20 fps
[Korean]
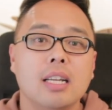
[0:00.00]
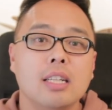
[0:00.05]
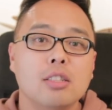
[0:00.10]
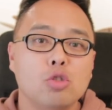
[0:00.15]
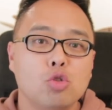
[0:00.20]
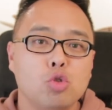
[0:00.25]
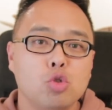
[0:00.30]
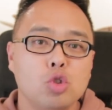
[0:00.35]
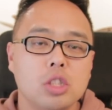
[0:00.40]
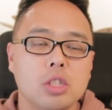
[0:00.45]

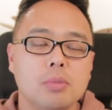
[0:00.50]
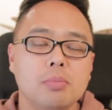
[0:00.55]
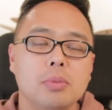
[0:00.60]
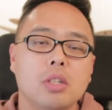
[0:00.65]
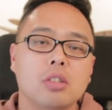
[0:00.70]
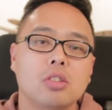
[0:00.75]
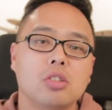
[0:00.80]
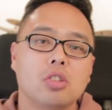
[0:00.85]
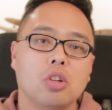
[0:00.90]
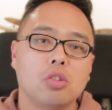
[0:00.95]
수십
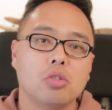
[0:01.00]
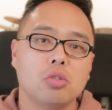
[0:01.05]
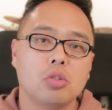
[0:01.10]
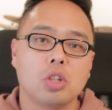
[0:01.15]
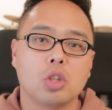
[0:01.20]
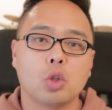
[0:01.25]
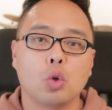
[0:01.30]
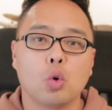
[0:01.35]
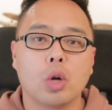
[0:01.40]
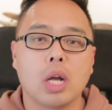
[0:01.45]
년
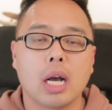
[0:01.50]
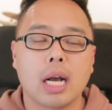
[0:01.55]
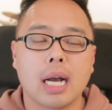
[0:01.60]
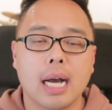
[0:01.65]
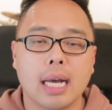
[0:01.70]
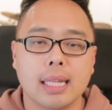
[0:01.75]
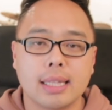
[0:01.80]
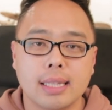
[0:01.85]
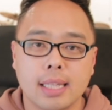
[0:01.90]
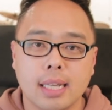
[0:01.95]
전으로
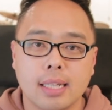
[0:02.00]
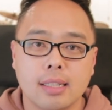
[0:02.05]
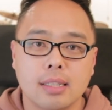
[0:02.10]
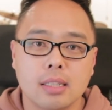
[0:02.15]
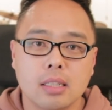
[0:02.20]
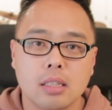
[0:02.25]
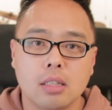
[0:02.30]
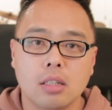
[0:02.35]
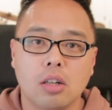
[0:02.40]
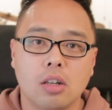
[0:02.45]

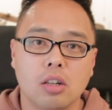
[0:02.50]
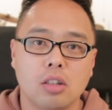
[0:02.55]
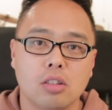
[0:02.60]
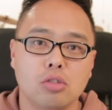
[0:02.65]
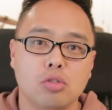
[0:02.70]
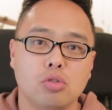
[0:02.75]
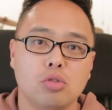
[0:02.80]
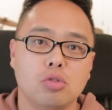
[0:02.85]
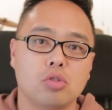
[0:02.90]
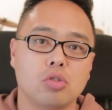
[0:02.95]
돌아갔다는
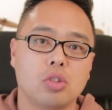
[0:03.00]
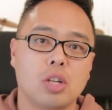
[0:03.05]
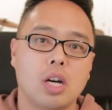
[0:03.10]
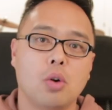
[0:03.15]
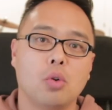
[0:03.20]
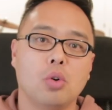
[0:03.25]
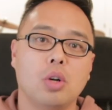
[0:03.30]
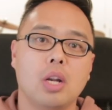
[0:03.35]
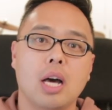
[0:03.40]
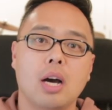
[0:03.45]
그런 뉴스가
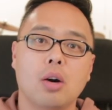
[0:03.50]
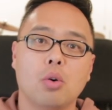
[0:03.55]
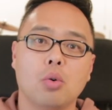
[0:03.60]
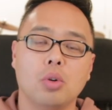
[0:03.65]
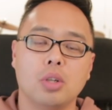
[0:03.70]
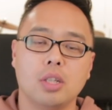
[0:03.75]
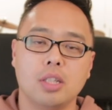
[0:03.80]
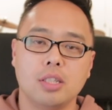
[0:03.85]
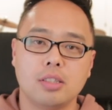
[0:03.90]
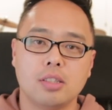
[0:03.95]

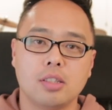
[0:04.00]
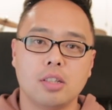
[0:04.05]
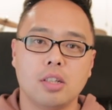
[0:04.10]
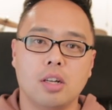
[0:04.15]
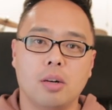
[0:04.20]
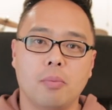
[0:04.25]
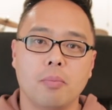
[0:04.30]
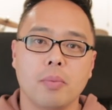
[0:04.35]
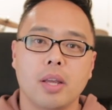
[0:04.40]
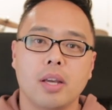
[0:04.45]
올라오고
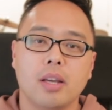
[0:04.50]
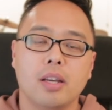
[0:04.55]
있어요.